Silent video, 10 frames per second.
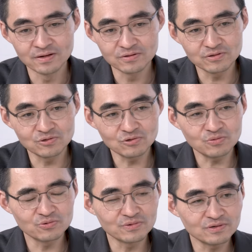근데 이런 거
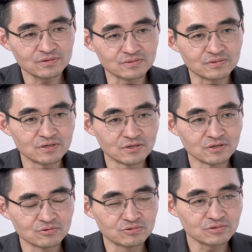보면
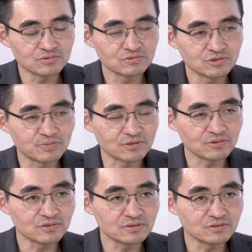굳이
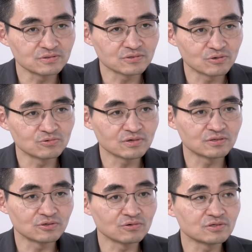배터리는
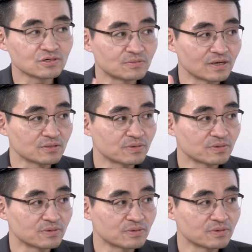결국엔 전기차가 많이